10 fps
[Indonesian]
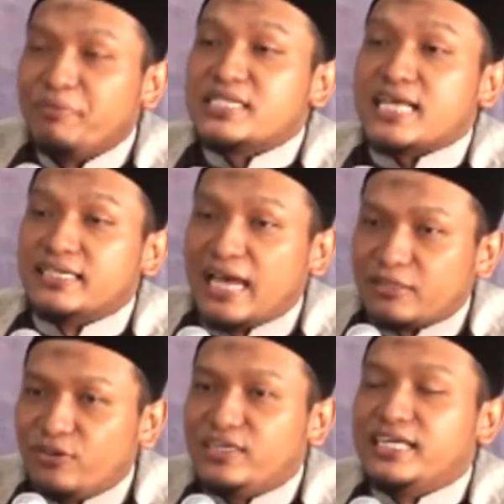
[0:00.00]
bisa
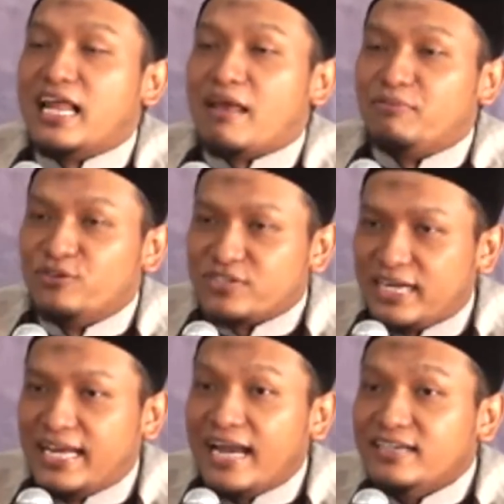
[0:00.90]
jatuh di dalam
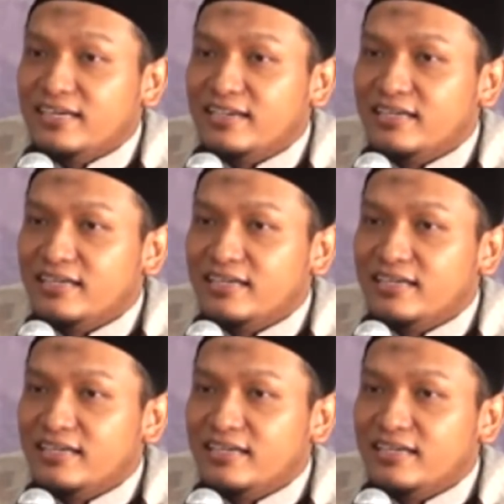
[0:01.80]
dosa dan